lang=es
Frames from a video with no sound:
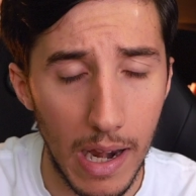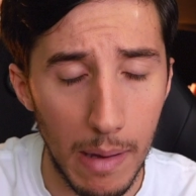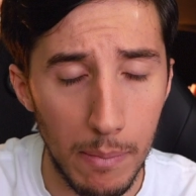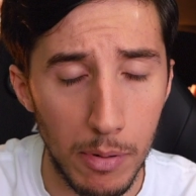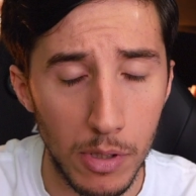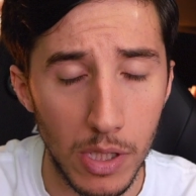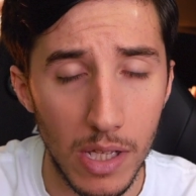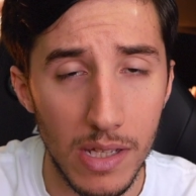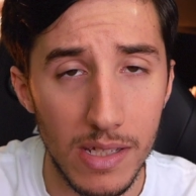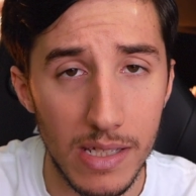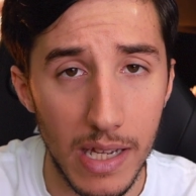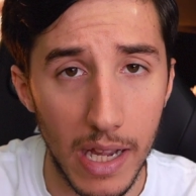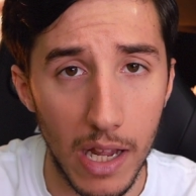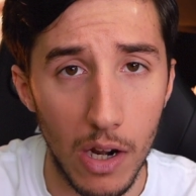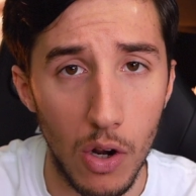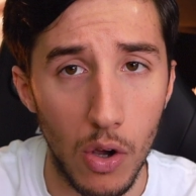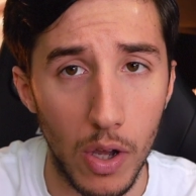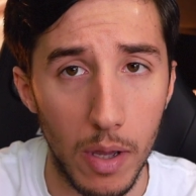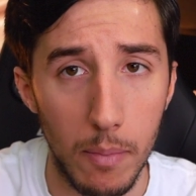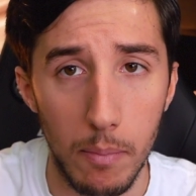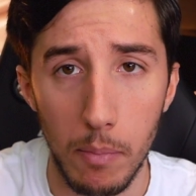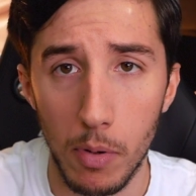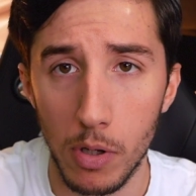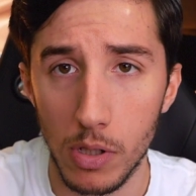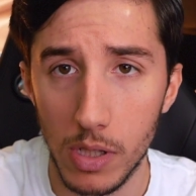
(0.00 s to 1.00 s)
la potencia, que es lo
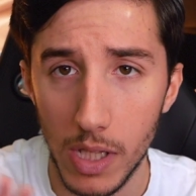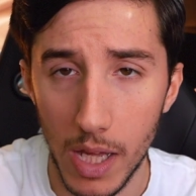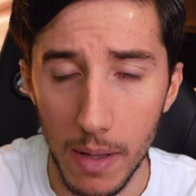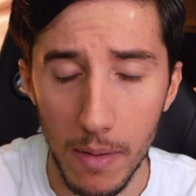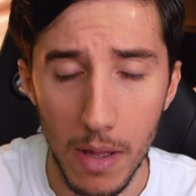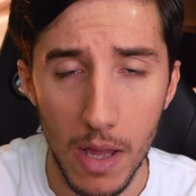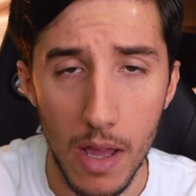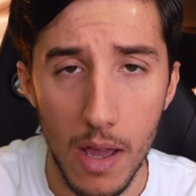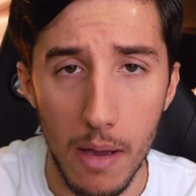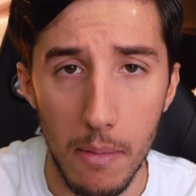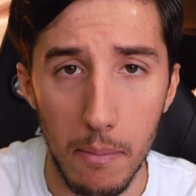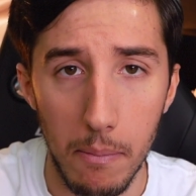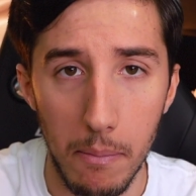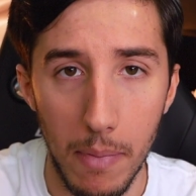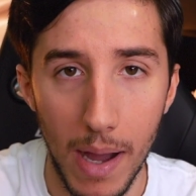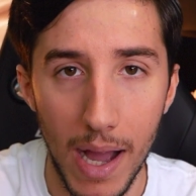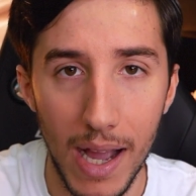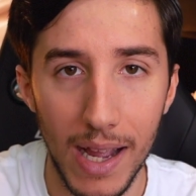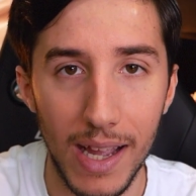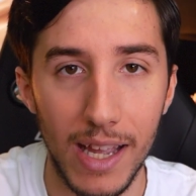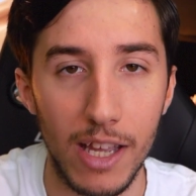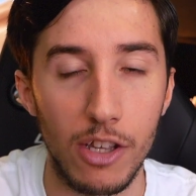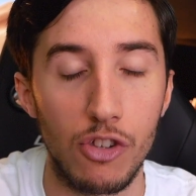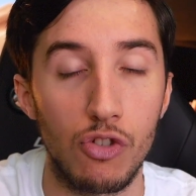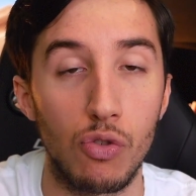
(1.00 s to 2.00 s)
que importa,
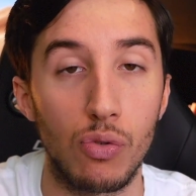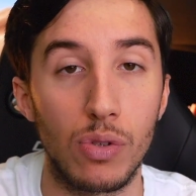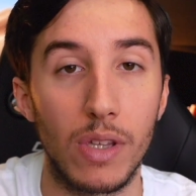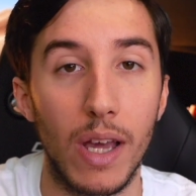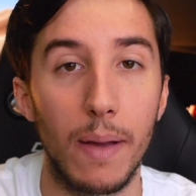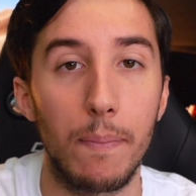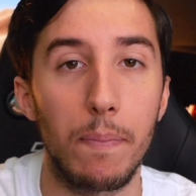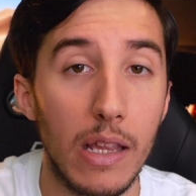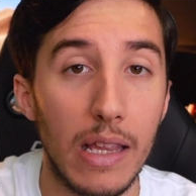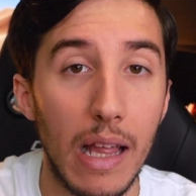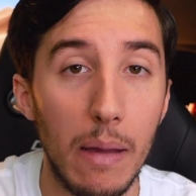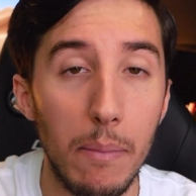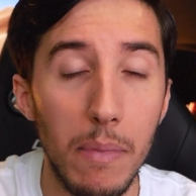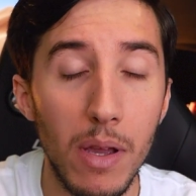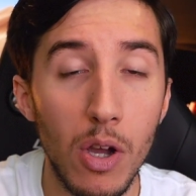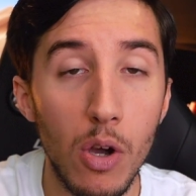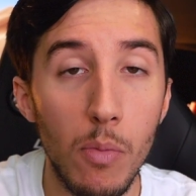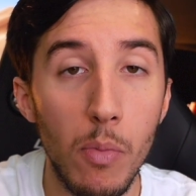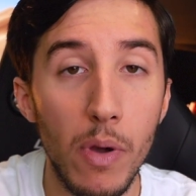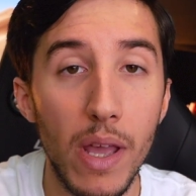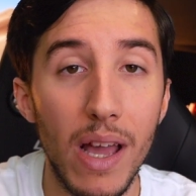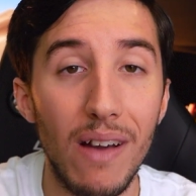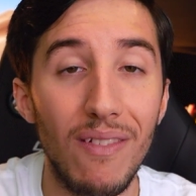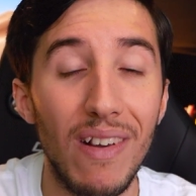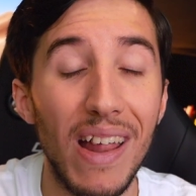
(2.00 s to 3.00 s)
va que chuta. También os
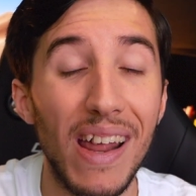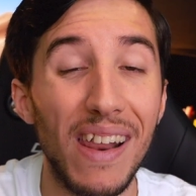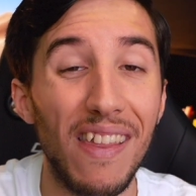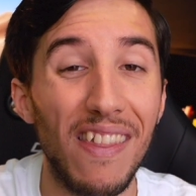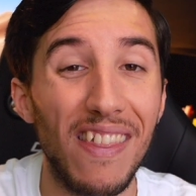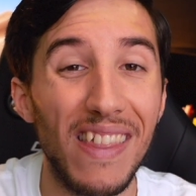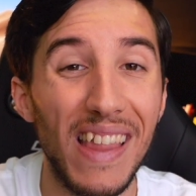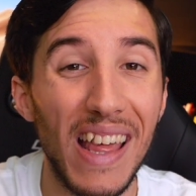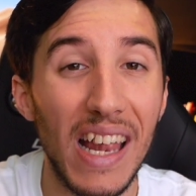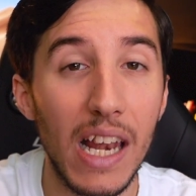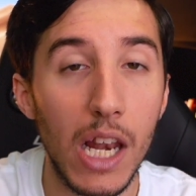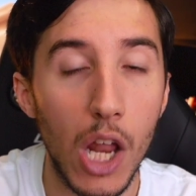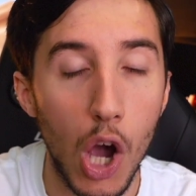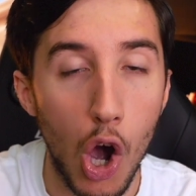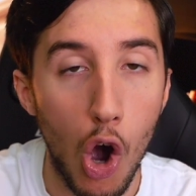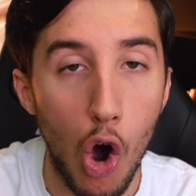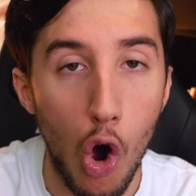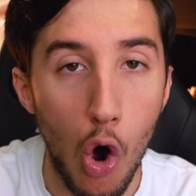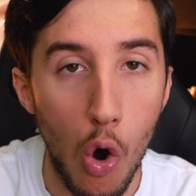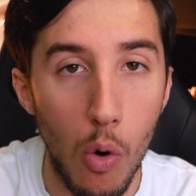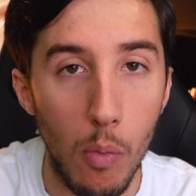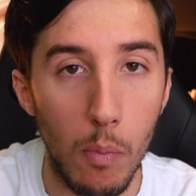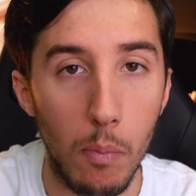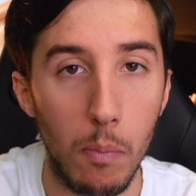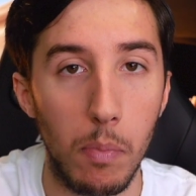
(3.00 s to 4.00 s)
voy a hablar del
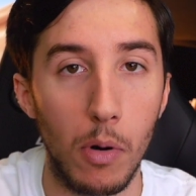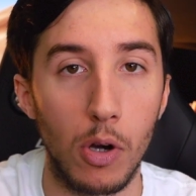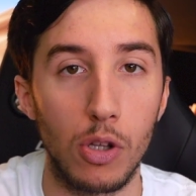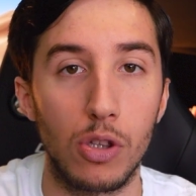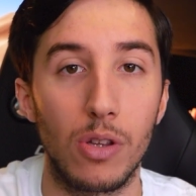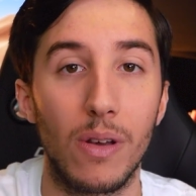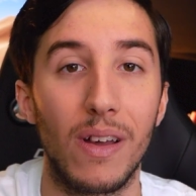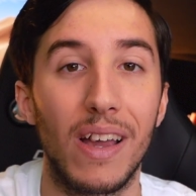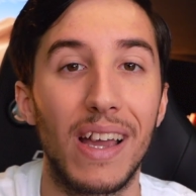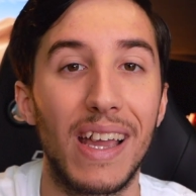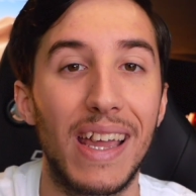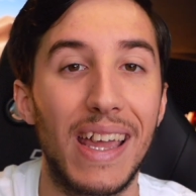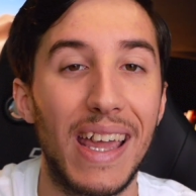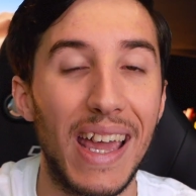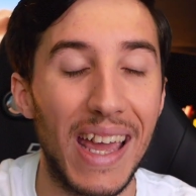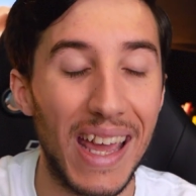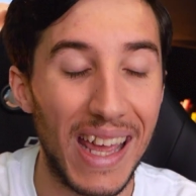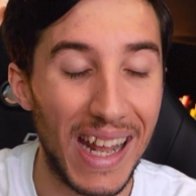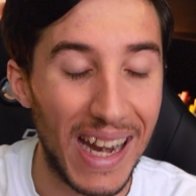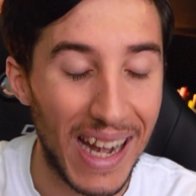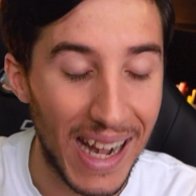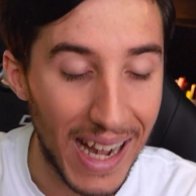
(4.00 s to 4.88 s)
HomePod, que